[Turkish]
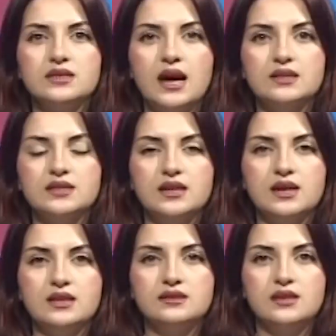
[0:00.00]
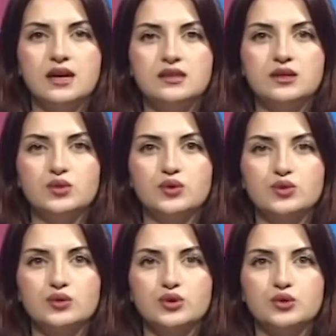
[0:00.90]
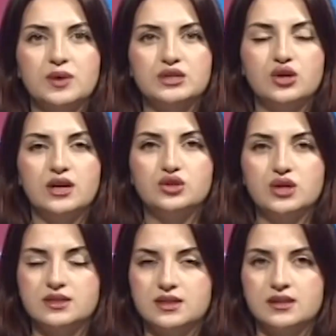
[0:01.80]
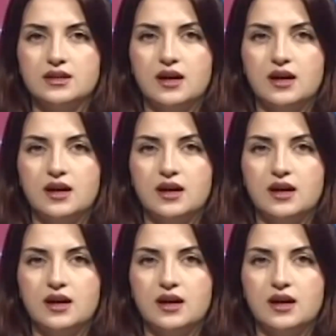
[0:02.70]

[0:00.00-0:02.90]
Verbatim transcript: kent genelinde 735'e çıktığını